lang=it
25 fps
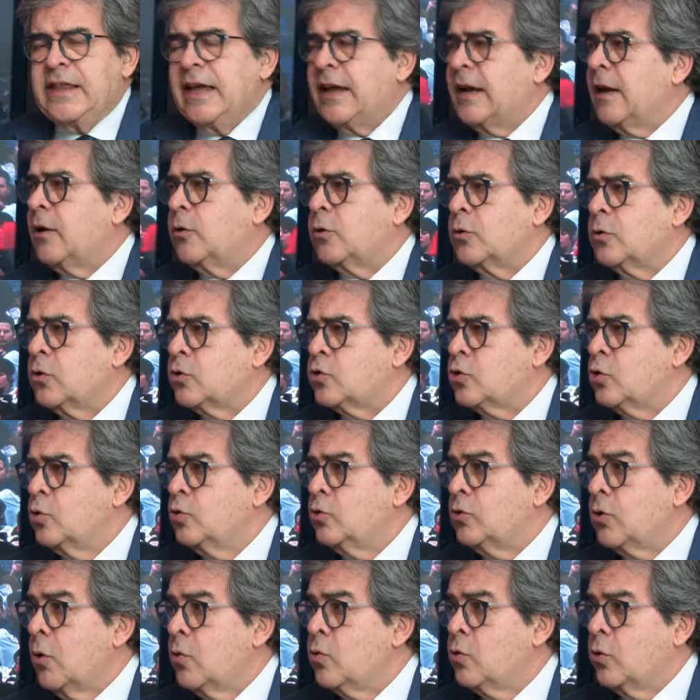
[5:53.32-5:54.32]

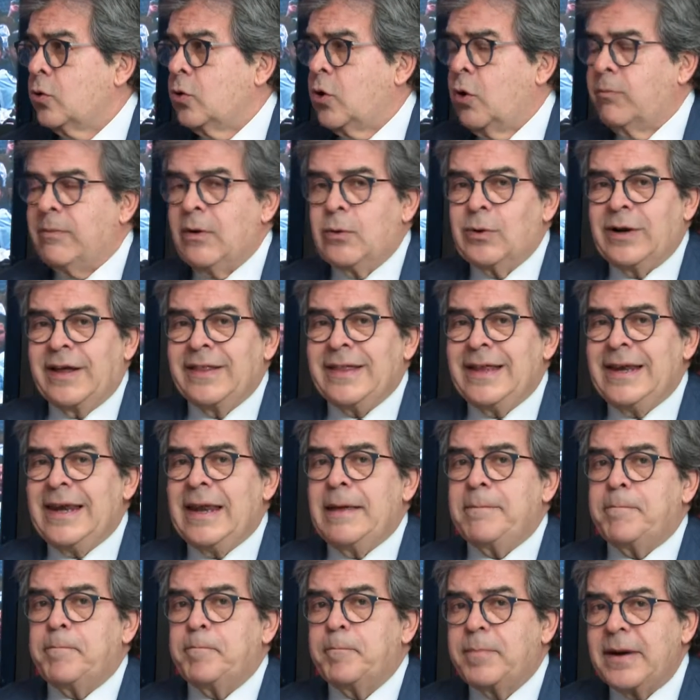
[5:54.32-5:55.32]
riconosciuto come una
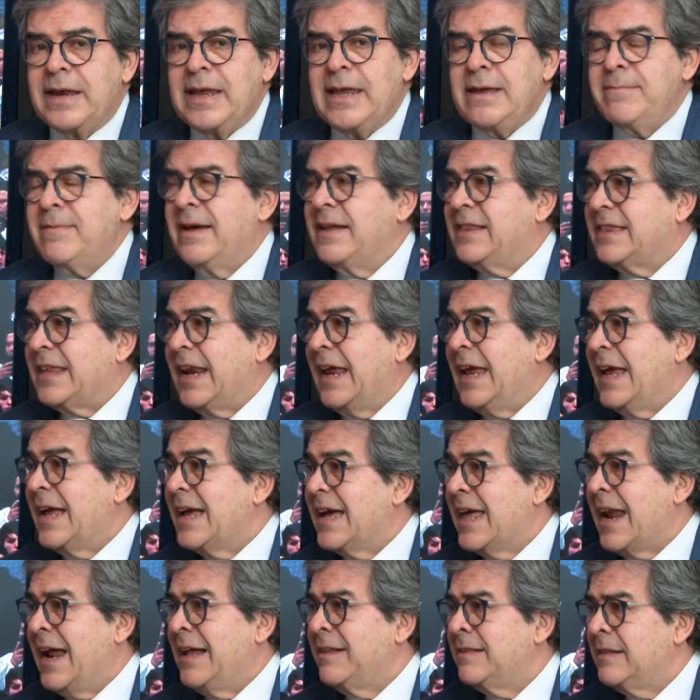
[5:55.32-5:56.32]
delle prime tre
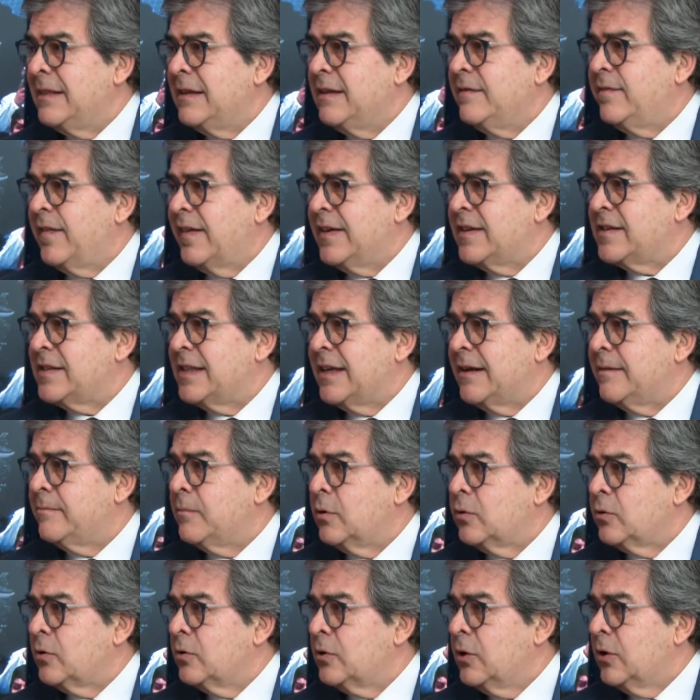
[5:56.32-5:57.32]
grandi feste al
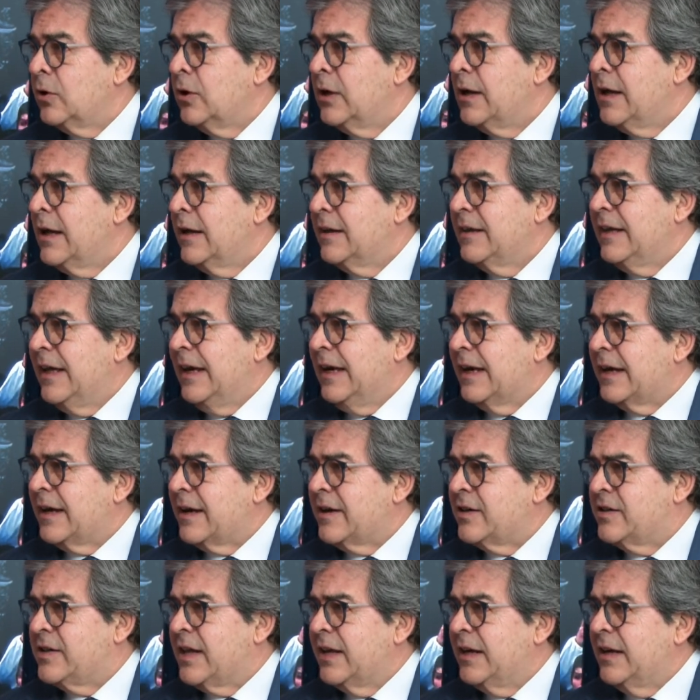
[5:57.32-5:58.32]
mondo della
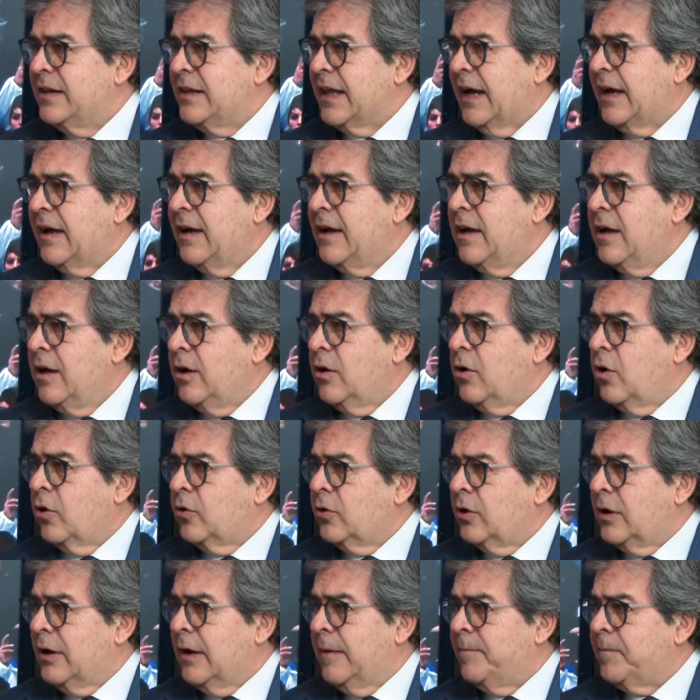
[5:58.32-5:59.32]
cristianità,
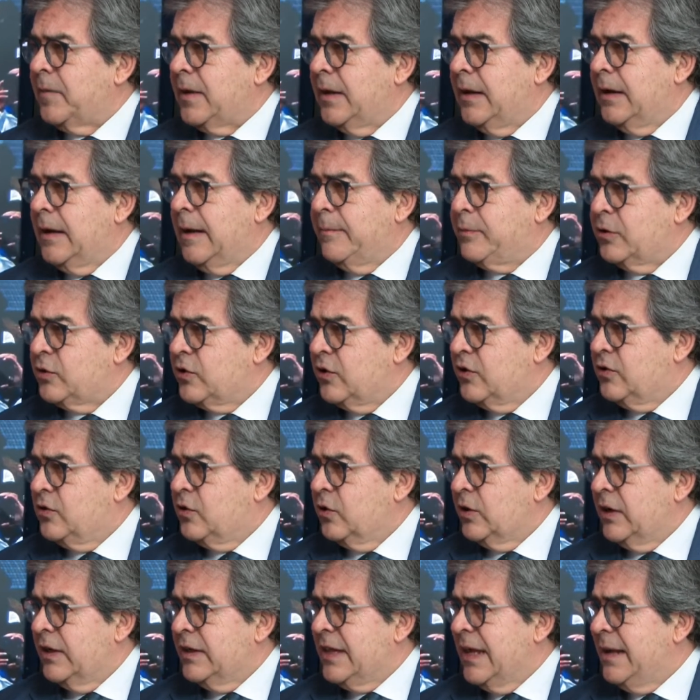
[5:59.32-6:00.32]
con la
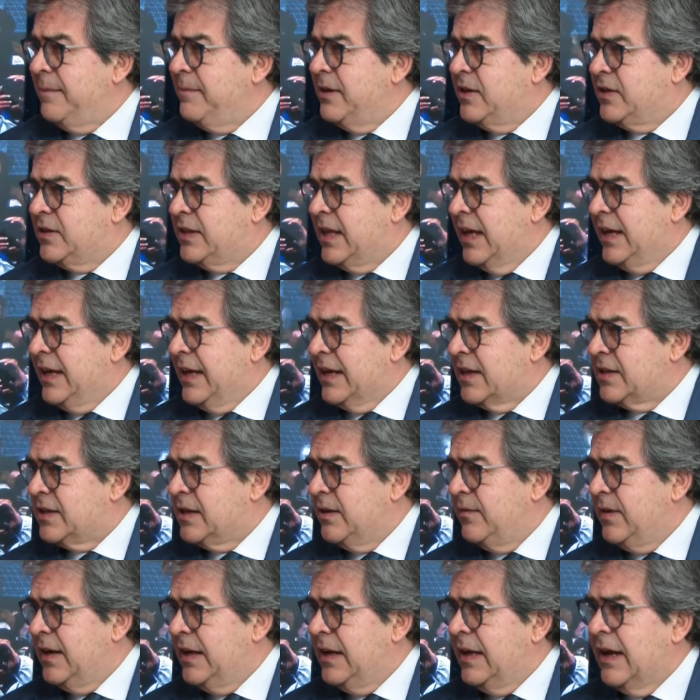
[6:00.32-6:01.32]
processione dei misteri a
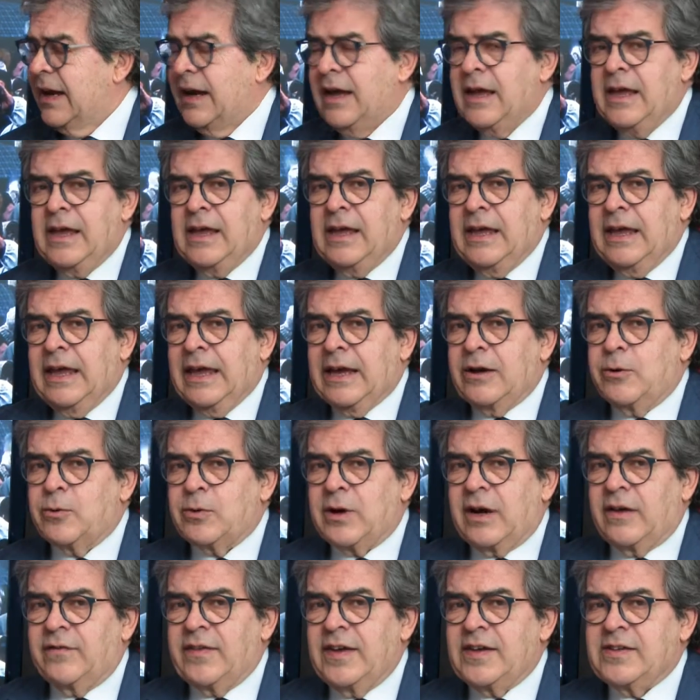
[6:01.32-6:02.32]
Siviglia e con
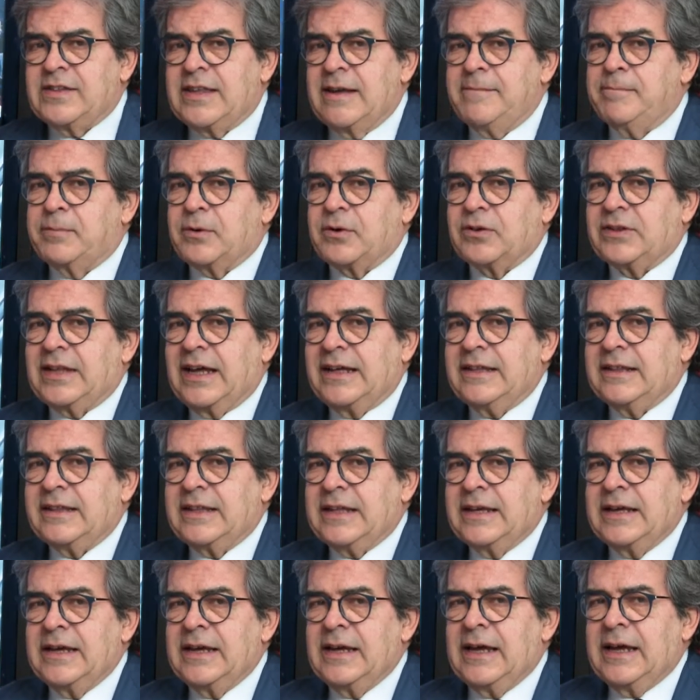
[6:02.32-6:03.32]
una festa
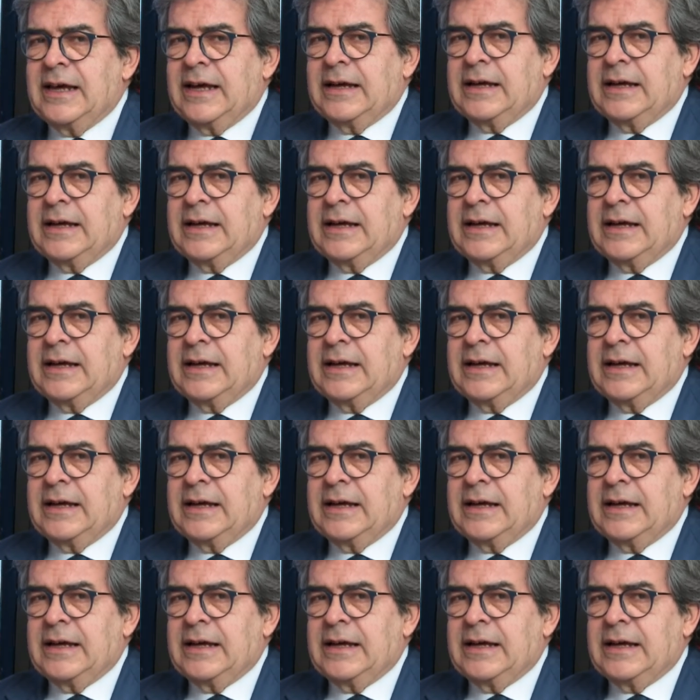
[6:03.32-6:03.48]
importante